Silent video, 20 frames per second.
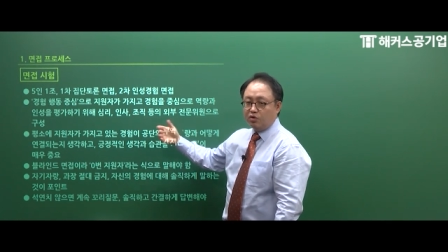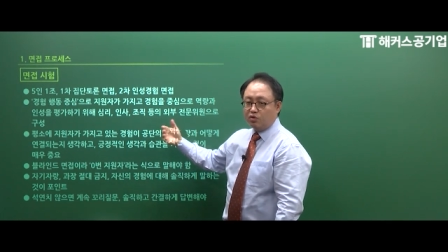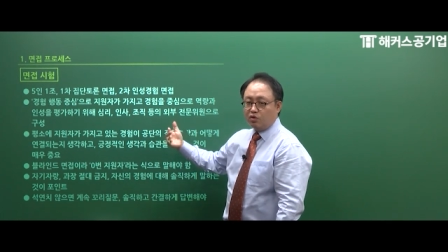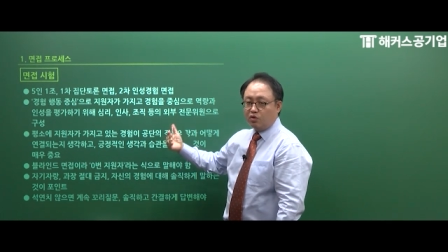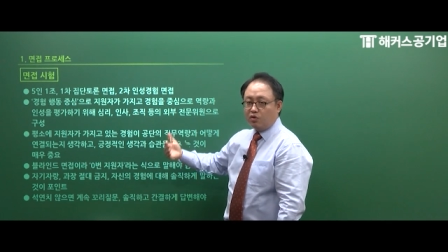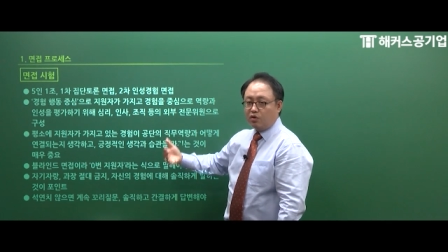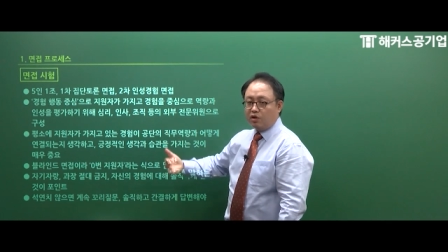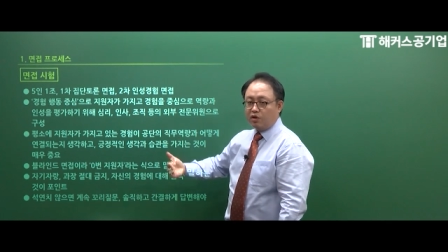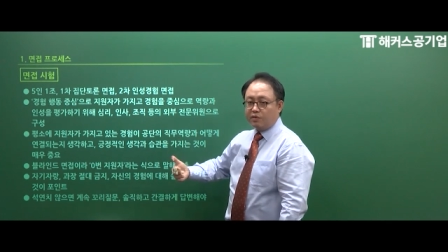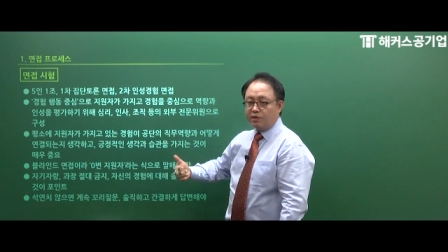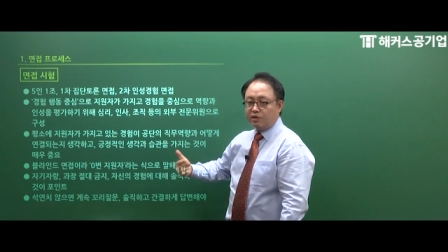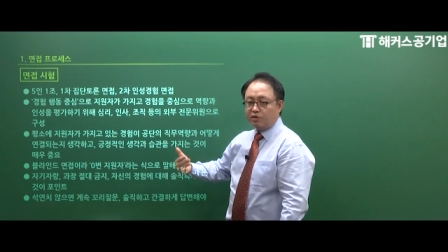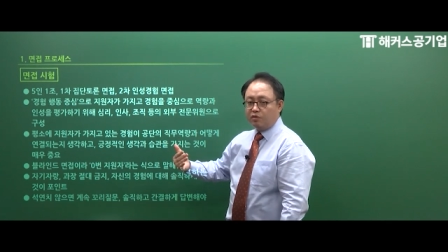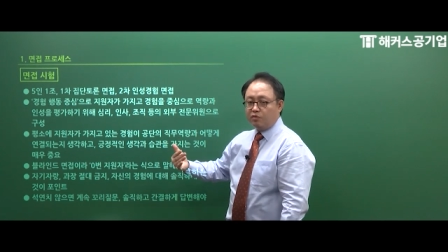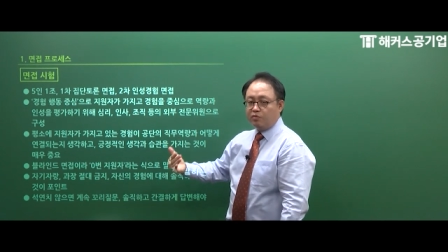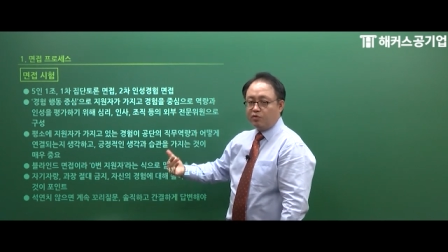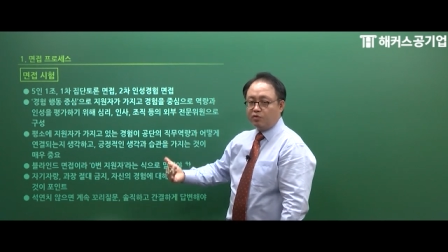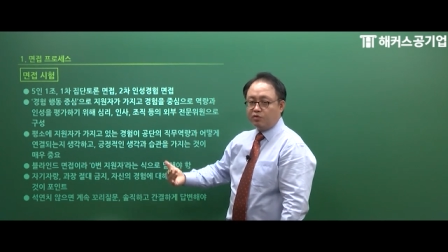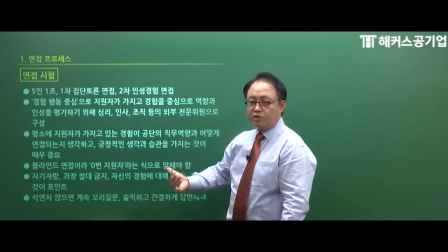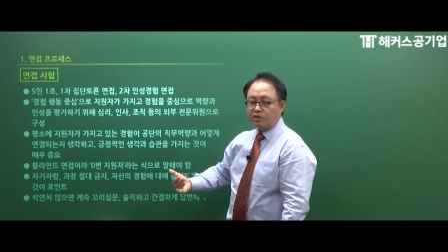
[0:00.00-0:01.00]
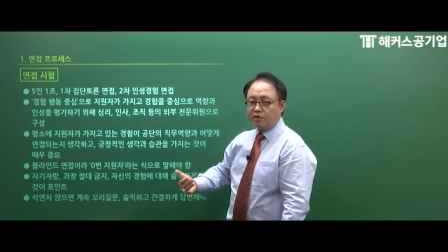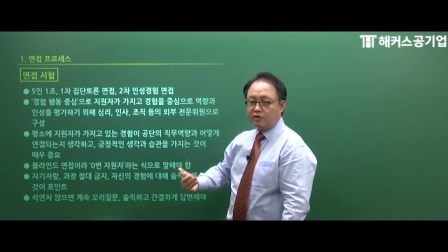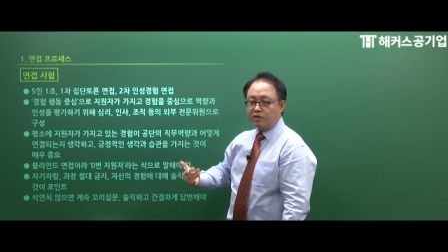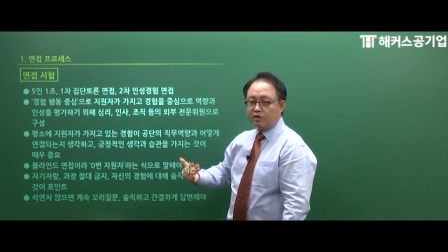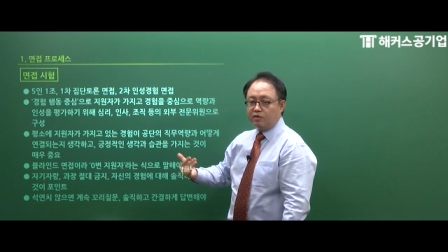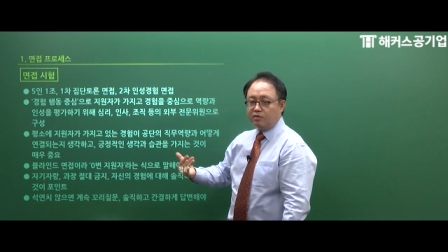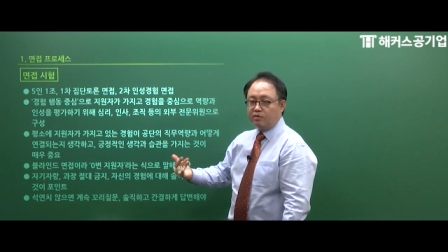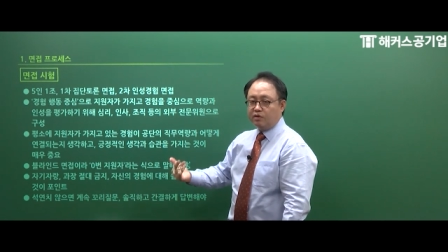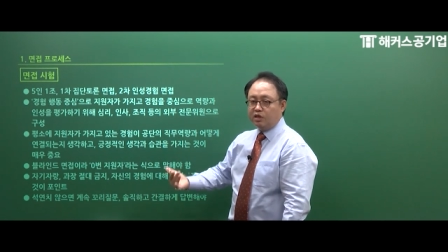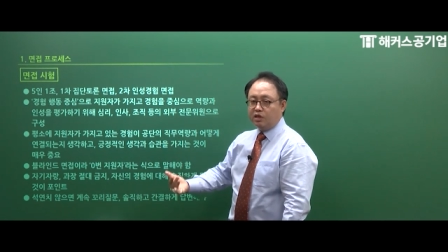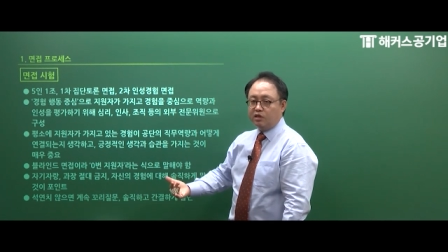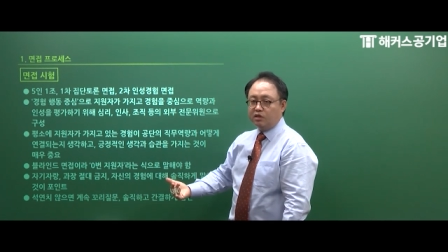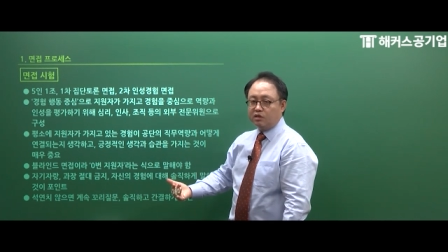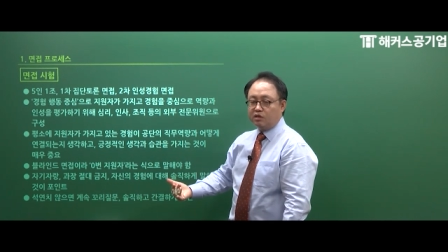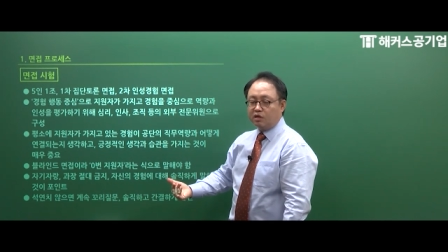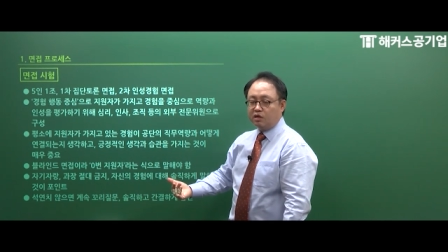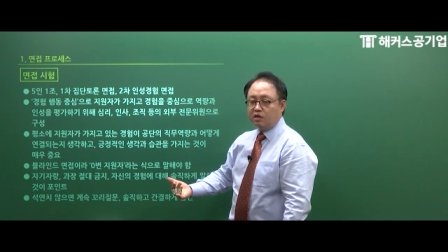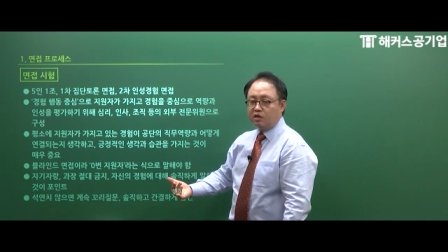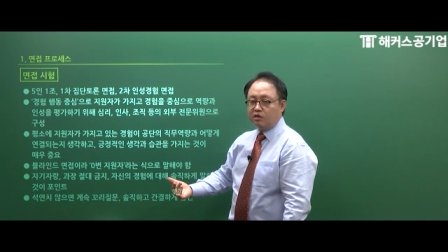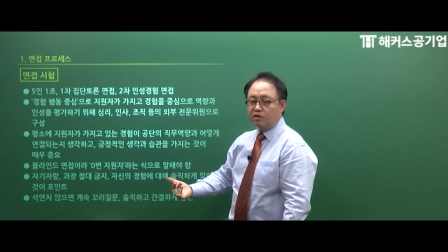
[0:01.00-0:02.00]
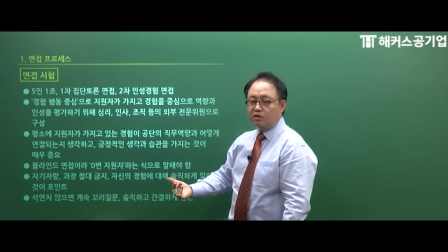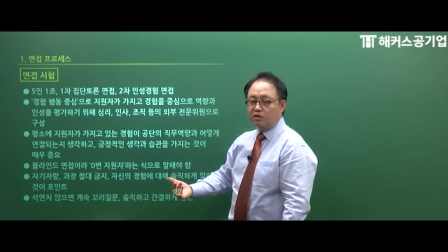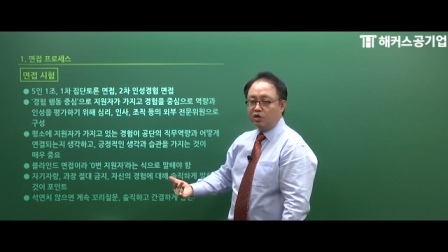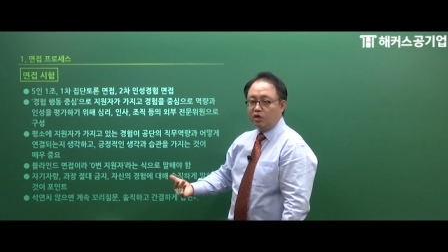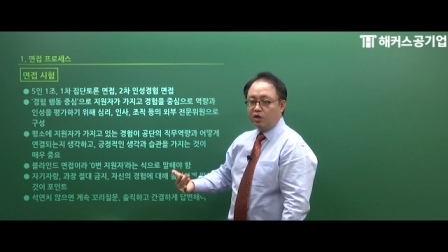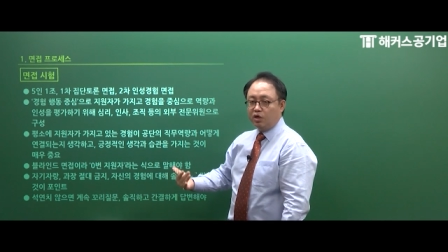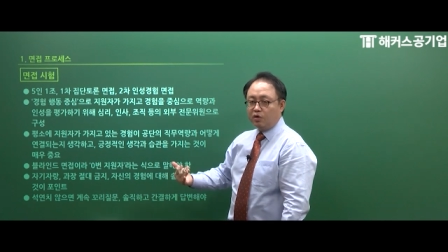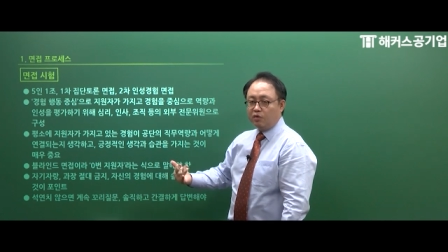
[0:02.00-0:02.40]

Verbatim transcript: 동아리 활동, 봉사활동, 인턴,